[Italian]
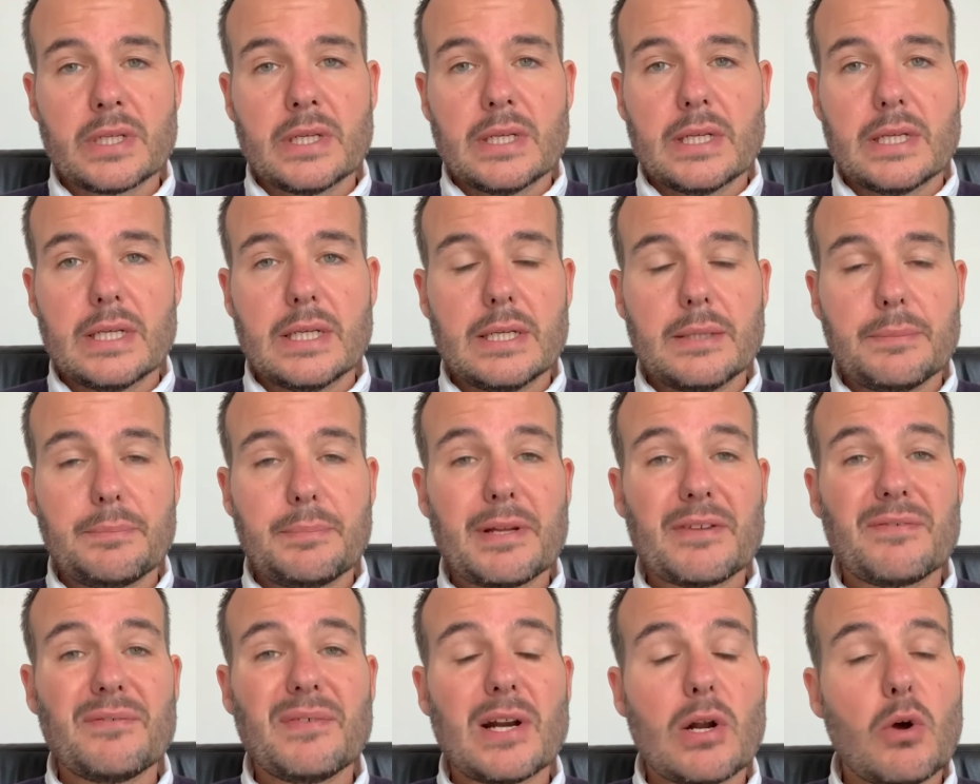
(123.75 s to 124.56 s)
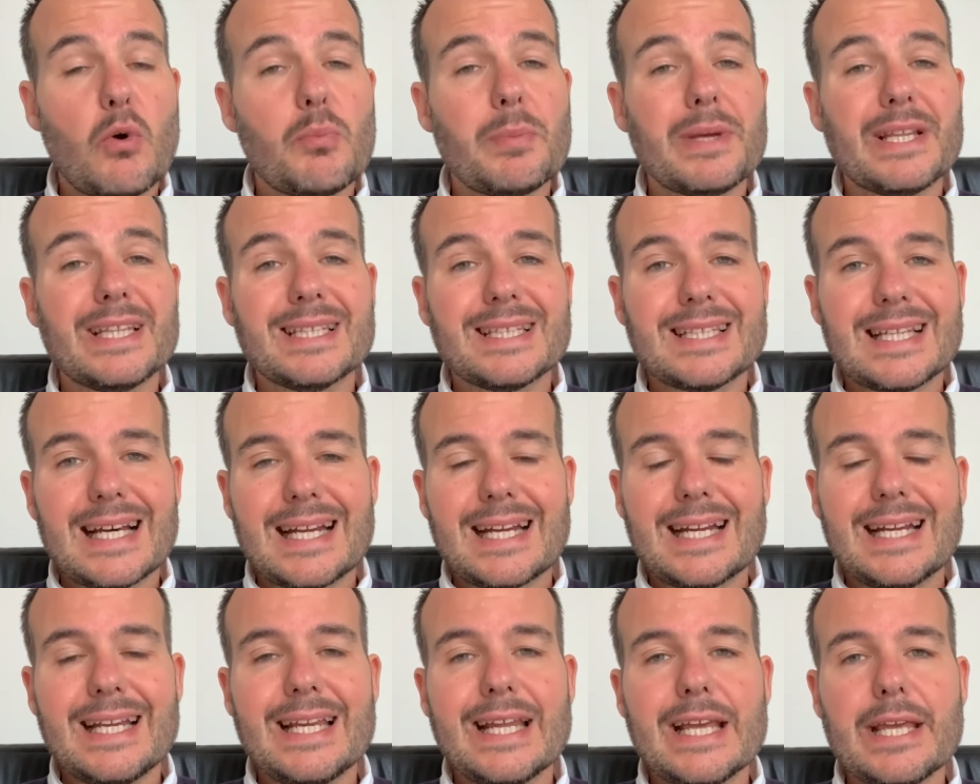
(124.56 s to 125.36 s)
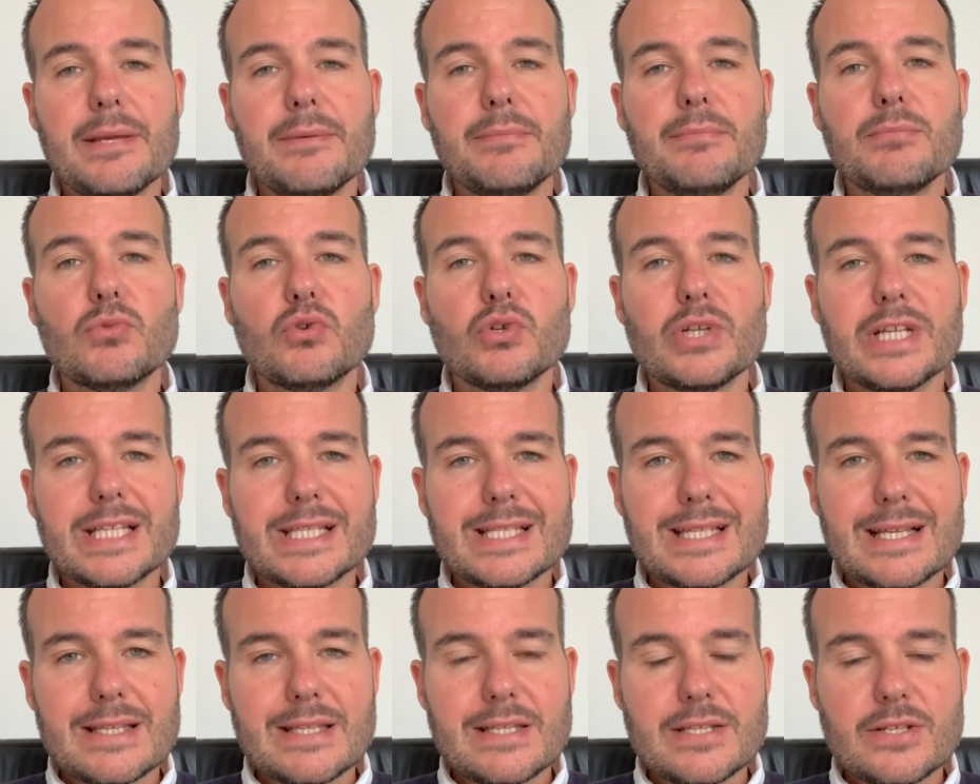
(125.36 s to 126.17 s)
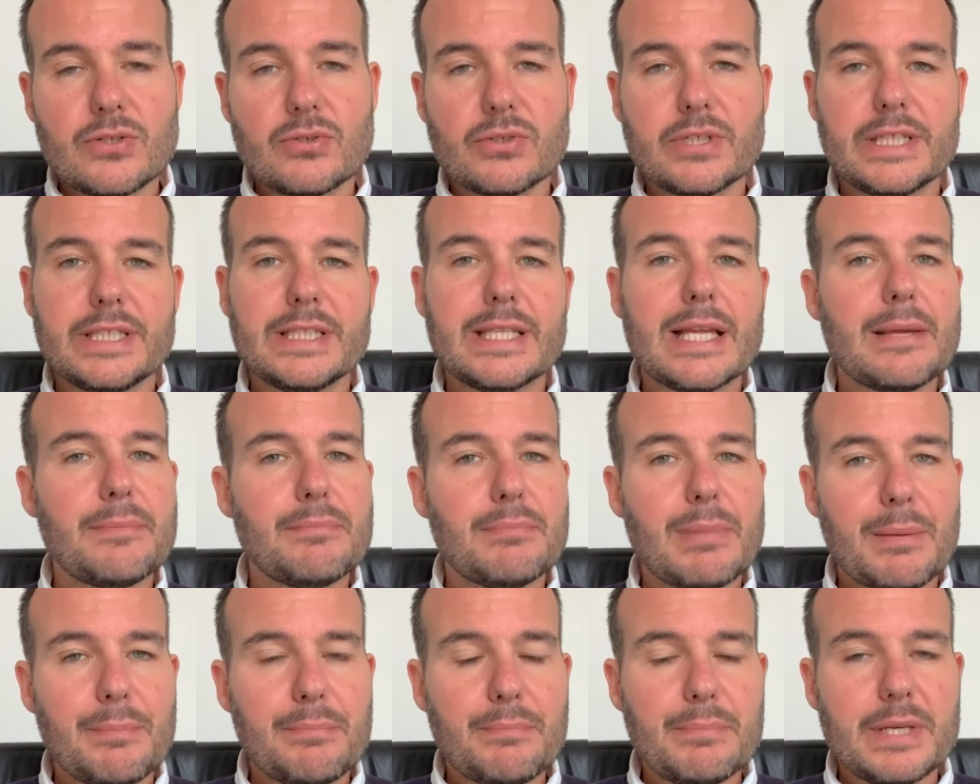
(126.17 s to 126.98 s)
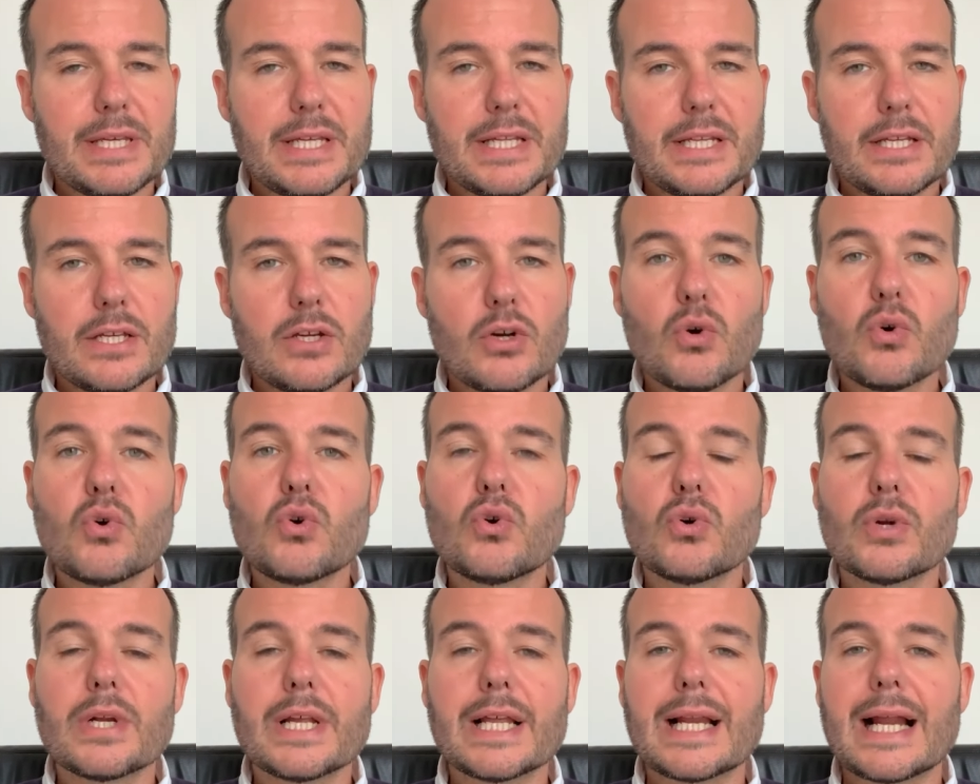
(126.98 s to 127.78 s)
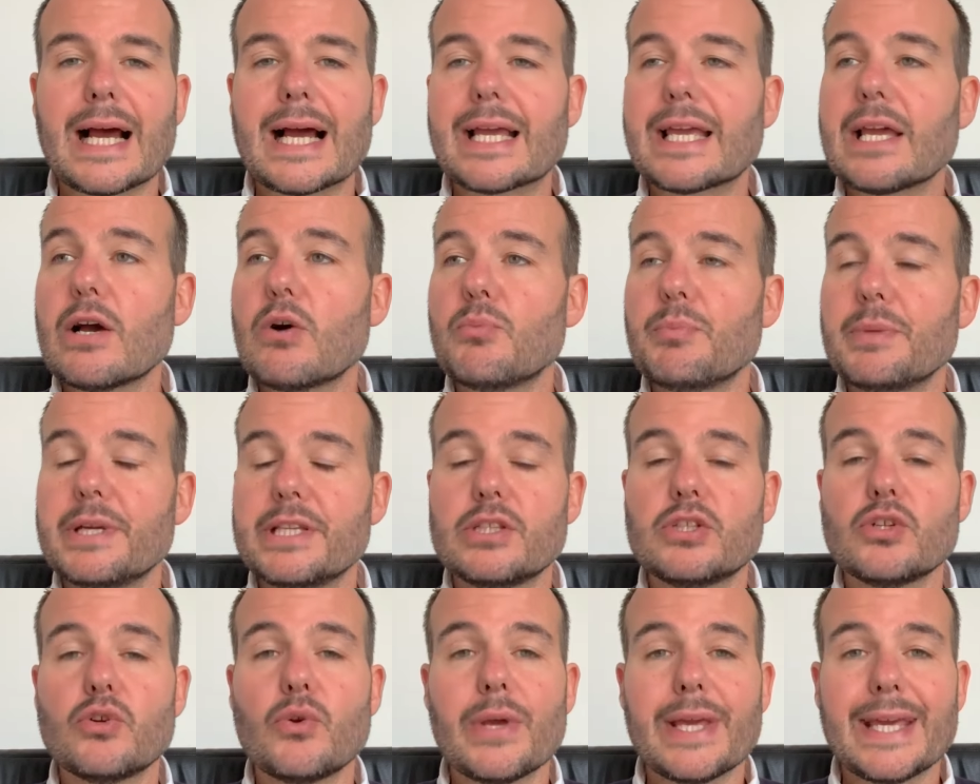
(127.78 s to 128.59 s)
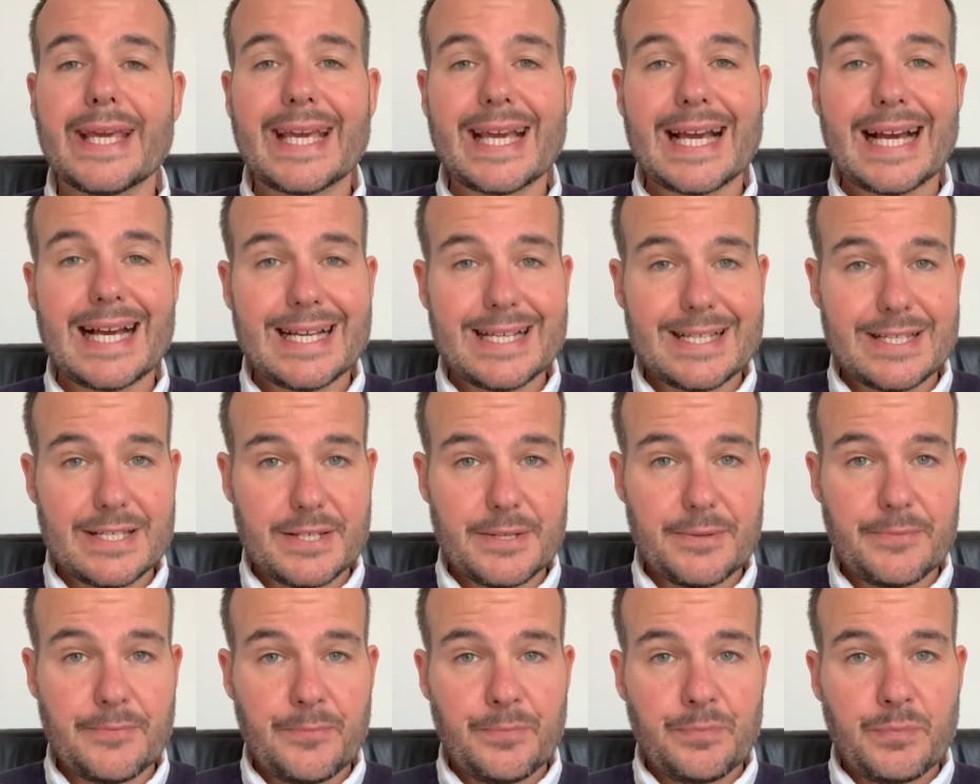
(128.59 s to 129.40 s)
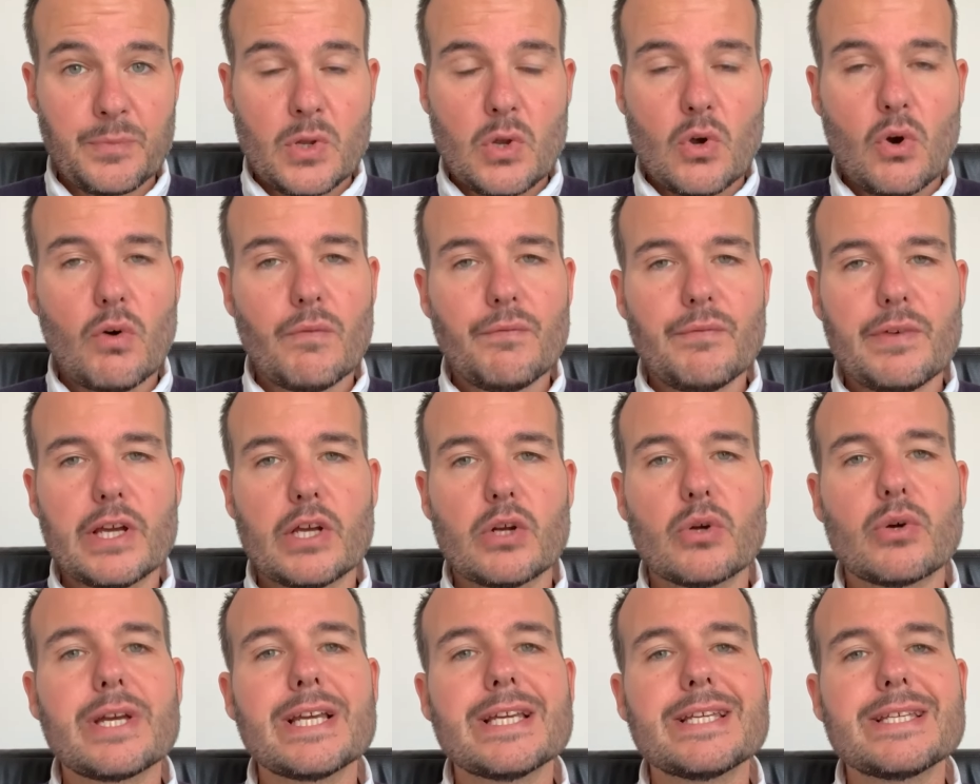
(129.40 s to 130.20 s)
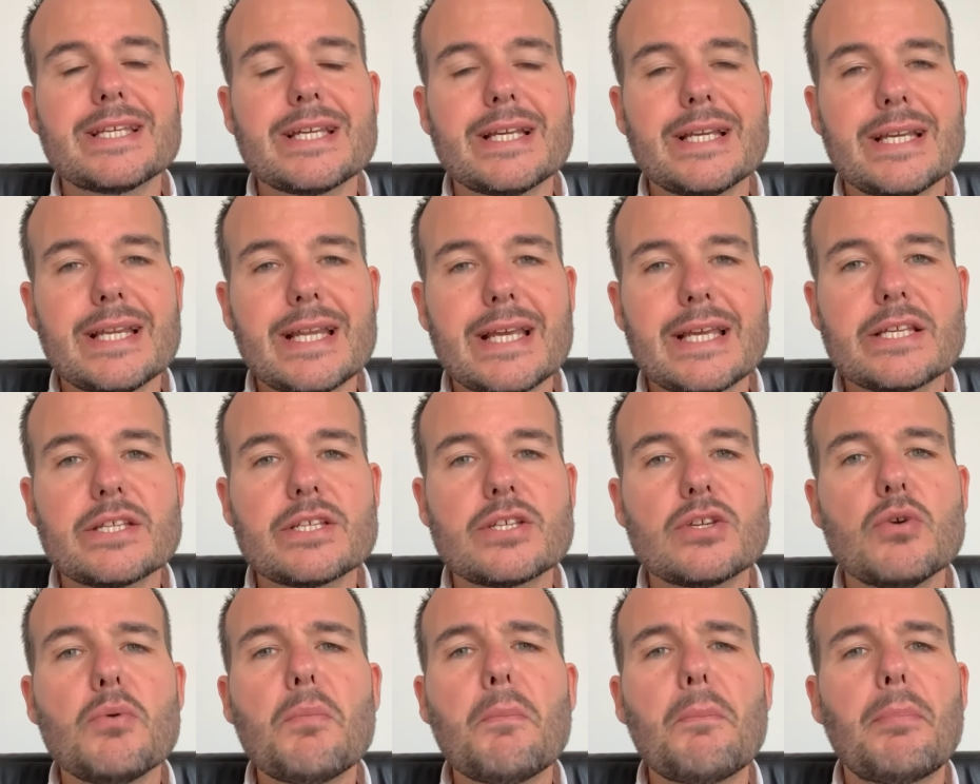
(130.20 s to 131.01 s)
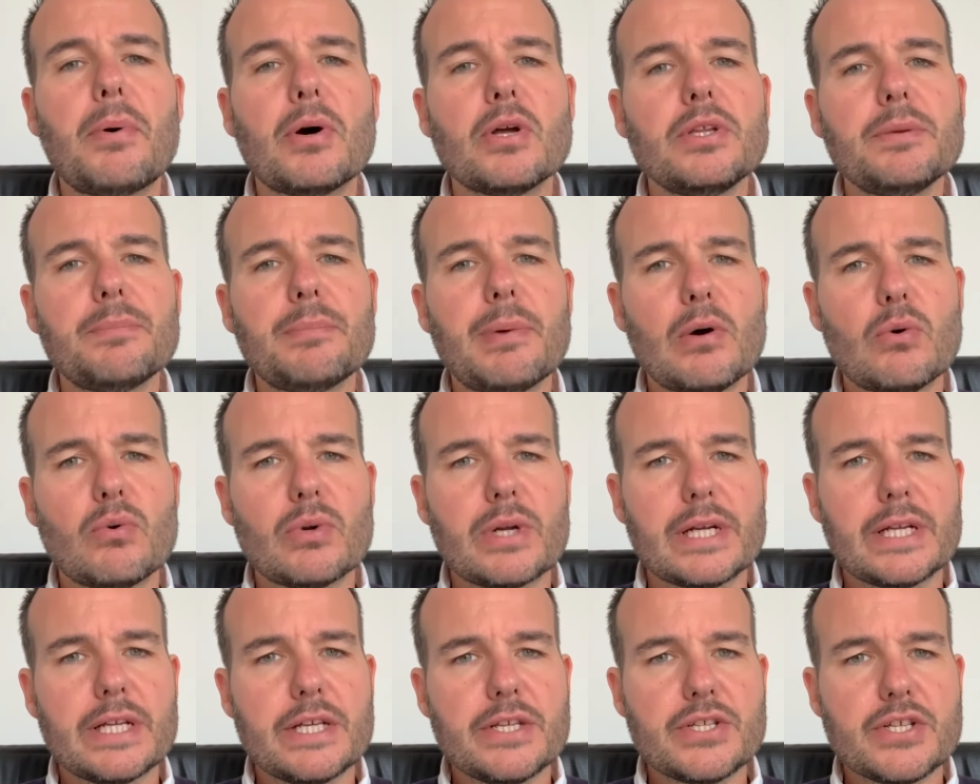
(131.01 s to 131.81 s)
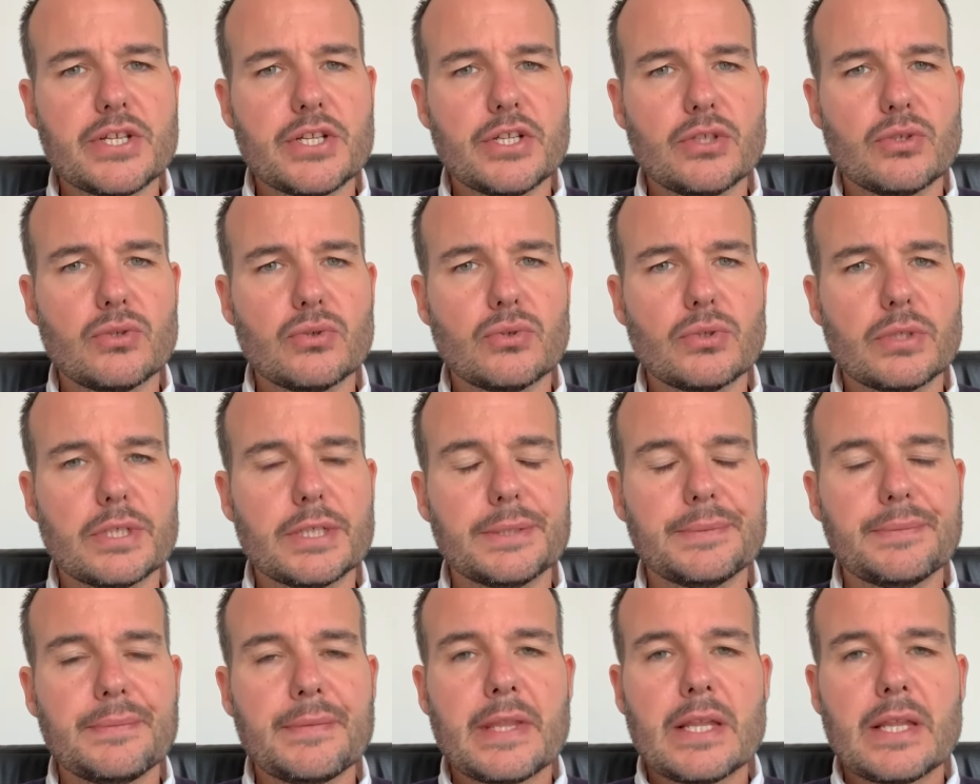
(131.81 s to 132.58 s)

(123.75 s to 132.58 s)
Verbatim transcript: Eh, per far aumentare le immunizzazioni dei bambini occorrerà che aumentino i casi, ovvero che si inneschi un po' di paura nei genitori.